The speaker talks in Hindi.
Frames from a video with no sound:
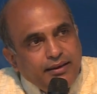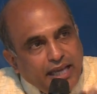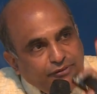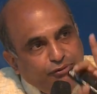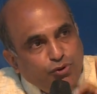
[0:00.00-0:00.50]

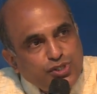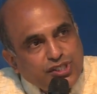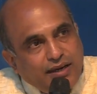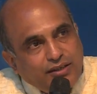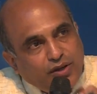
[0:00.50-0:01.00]
एक
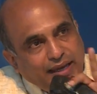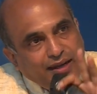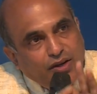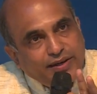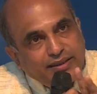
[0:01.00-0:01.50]
फ्लोचार्ट और
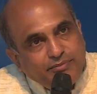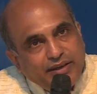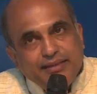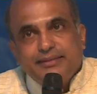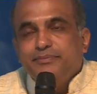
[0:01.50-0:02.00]
एल्गोरिदम
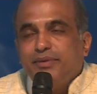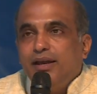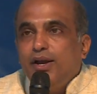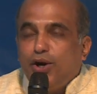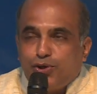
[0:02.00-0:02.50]
है
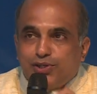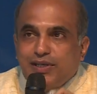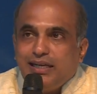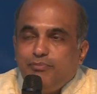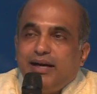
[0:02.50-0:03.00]
और खुशी
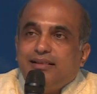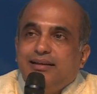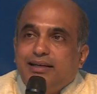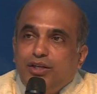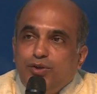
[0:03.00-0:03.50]
की बात है कि